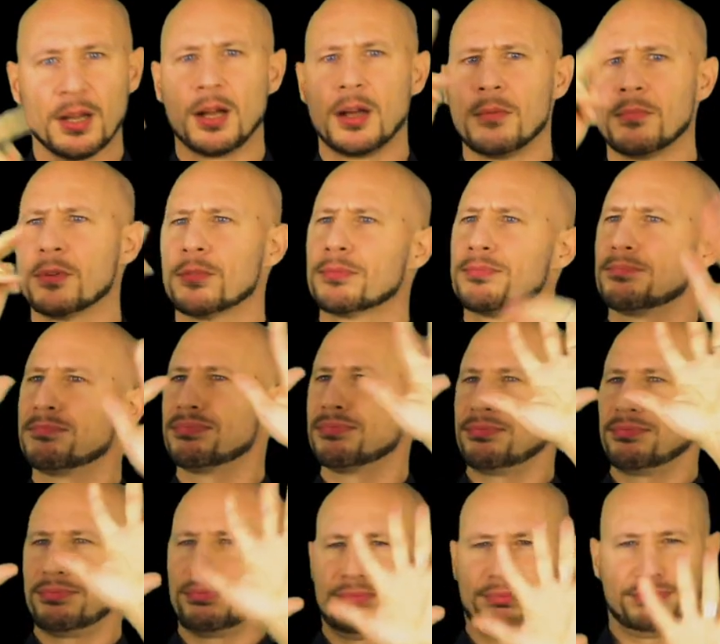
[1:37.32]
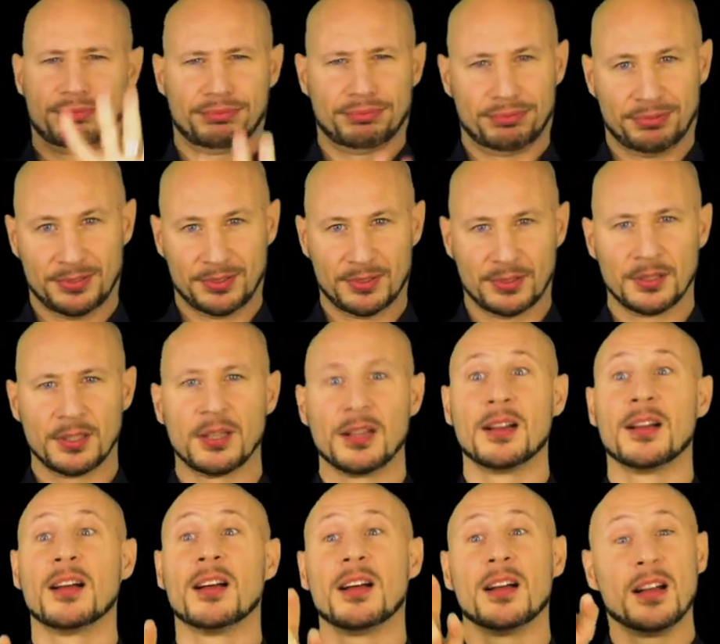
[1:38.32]
proprietari del palazzo,
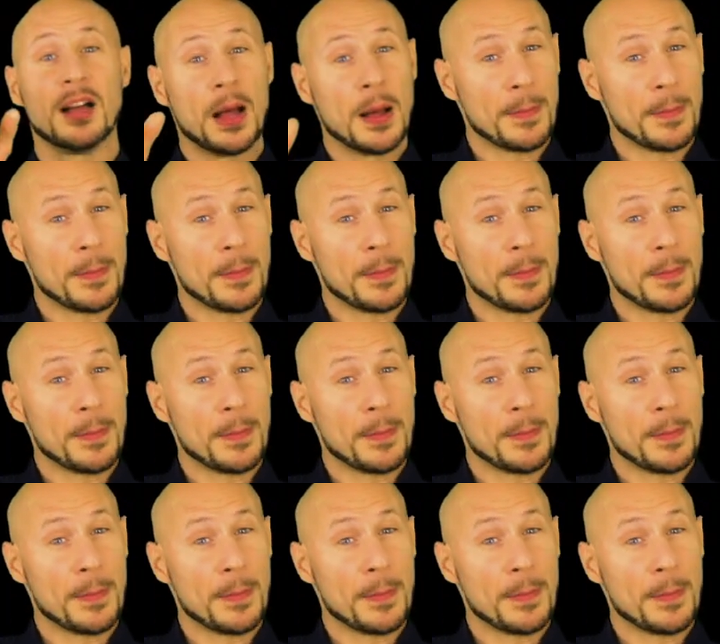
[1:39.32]
iniziarono